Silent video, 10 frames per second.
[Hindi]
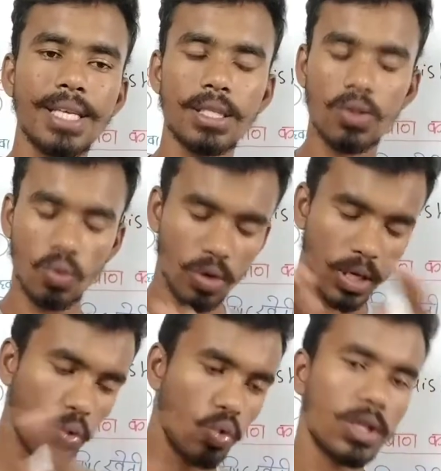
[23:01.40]
के साथ साथ
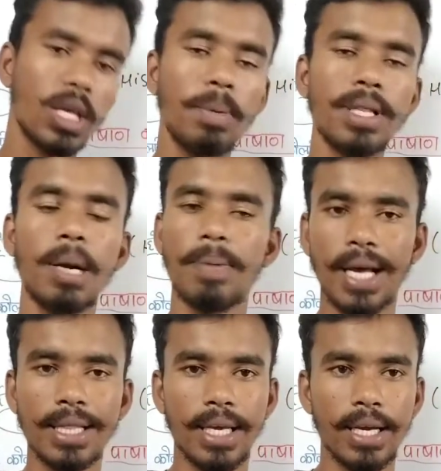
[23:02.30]
उनके कुत्ते भी
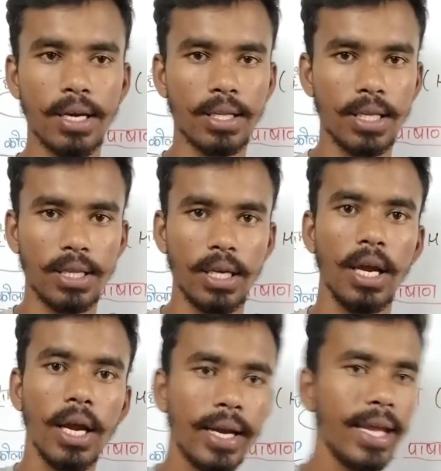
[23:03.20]
दफना दिए करते थे
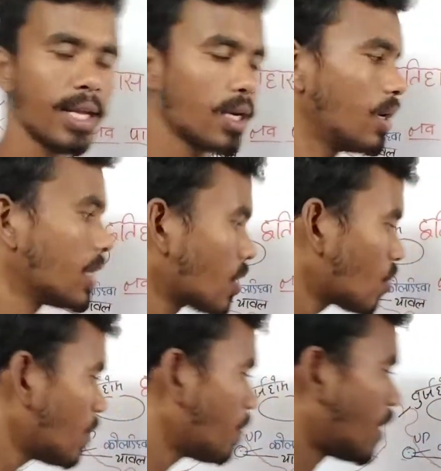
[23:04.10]
ठीक है ना
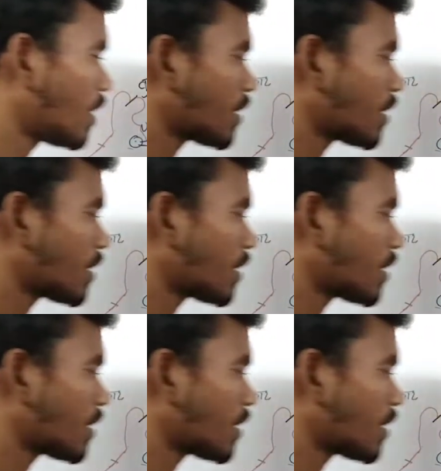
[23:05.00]
क्योंकि